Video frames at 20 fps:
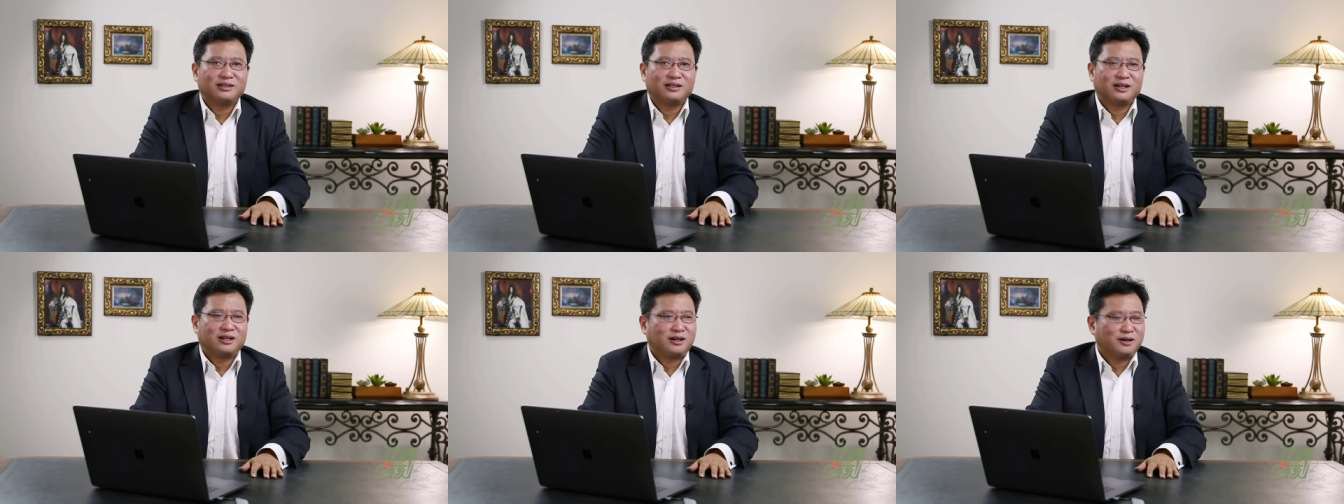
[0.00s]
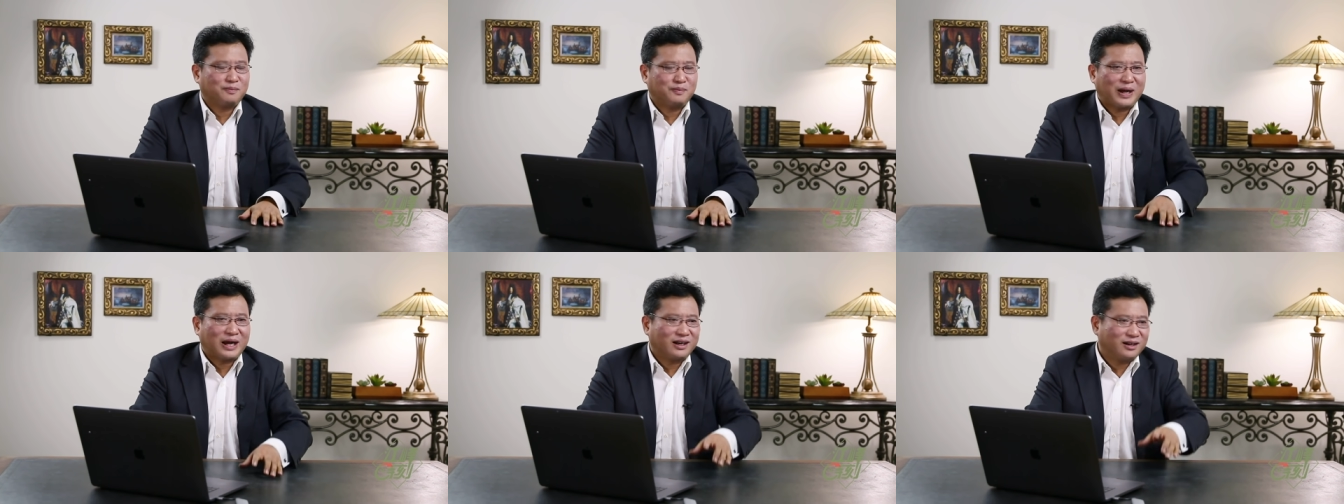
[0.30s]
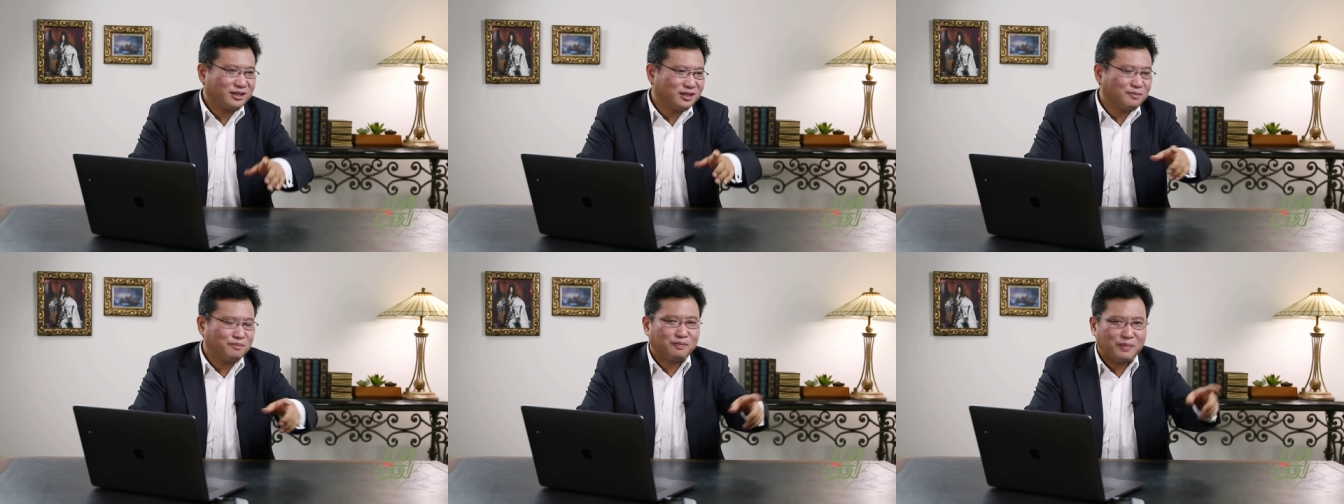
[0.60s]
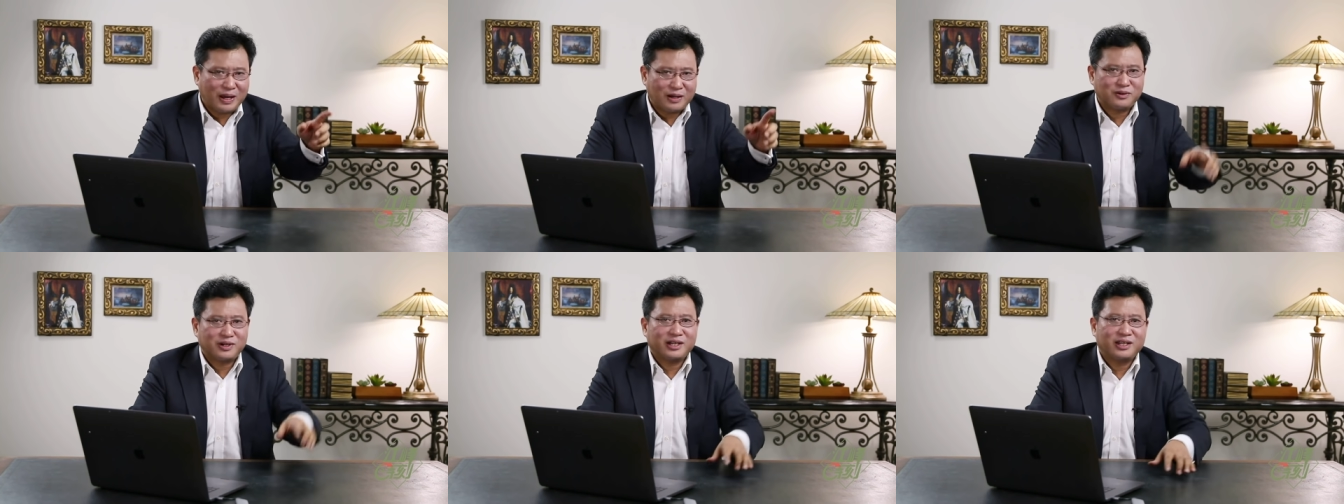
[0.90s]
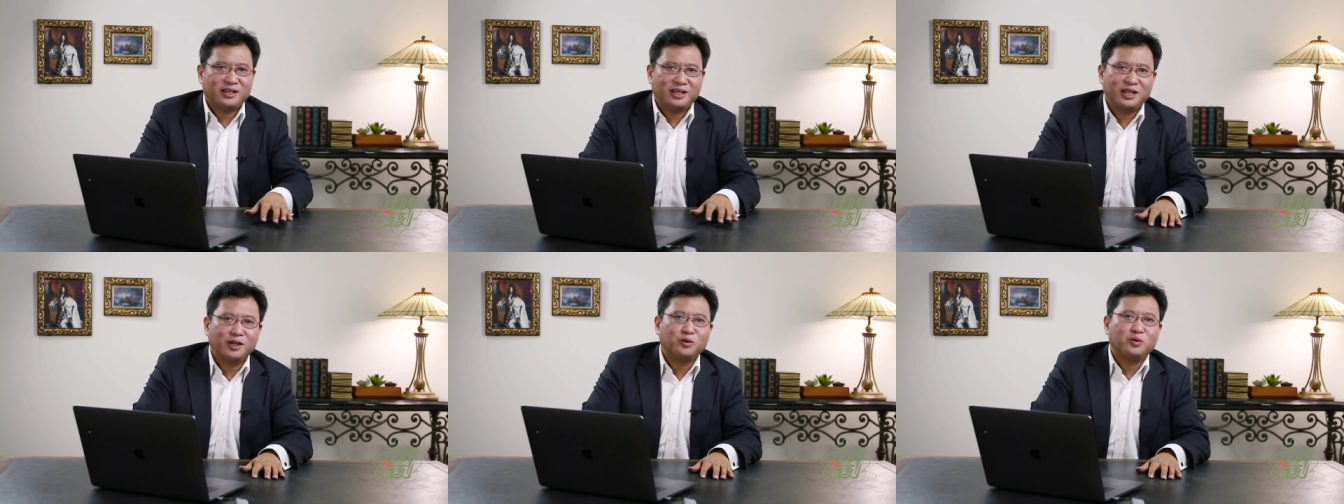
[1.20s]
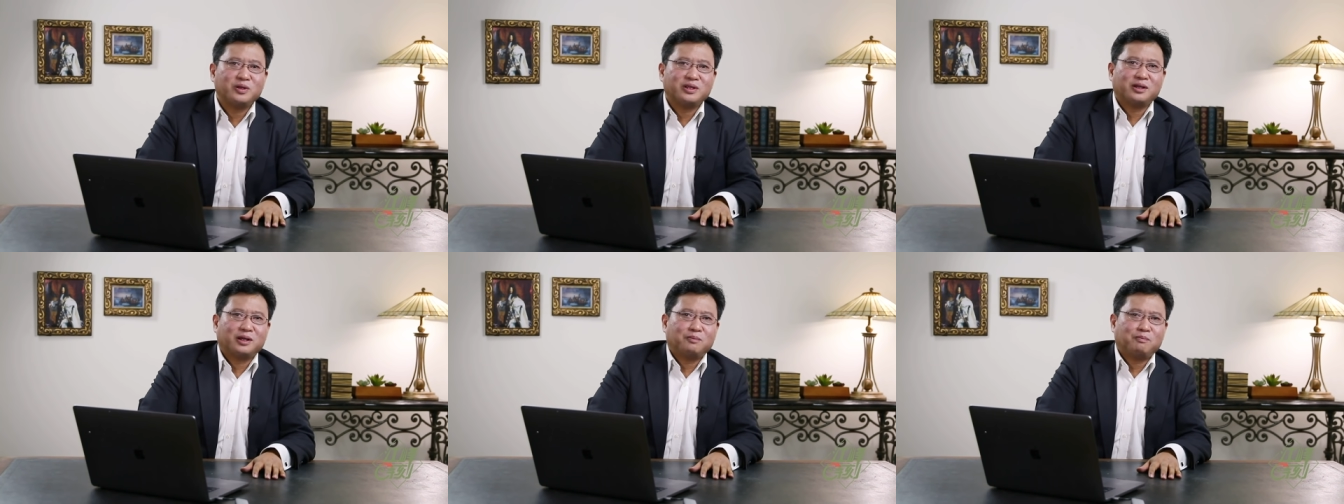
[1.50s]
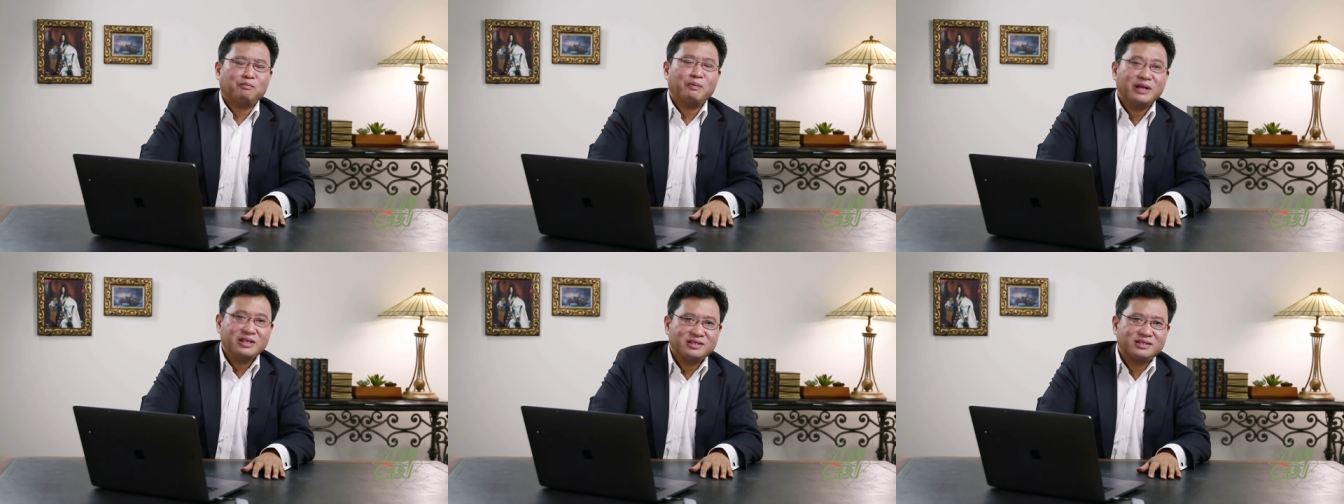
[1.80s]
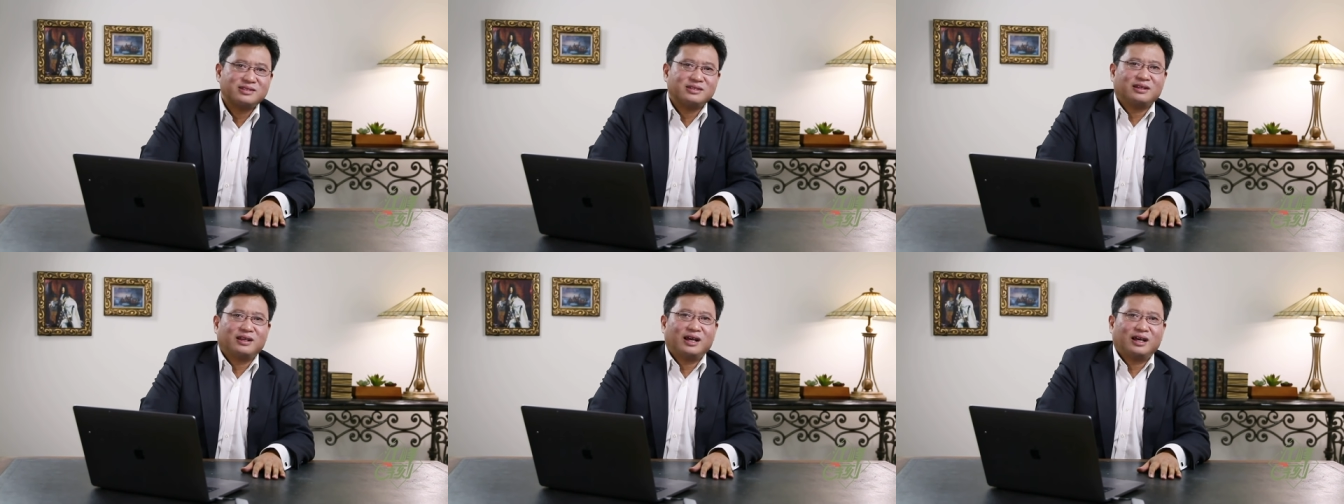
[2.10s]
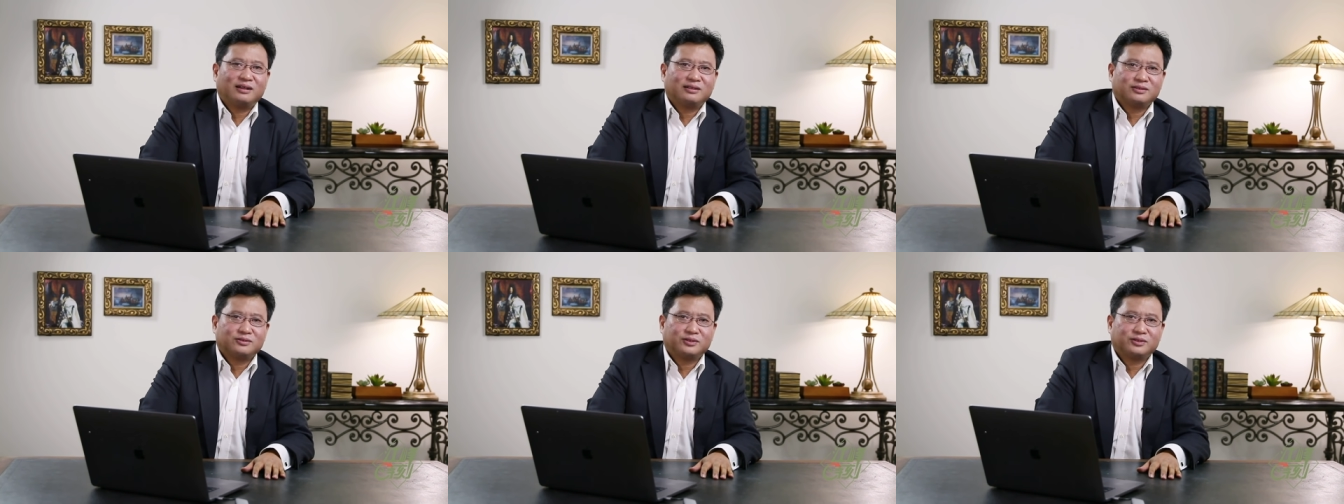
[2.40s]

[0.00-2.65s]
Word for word: 呃，把人在半路上一棍子闷死了。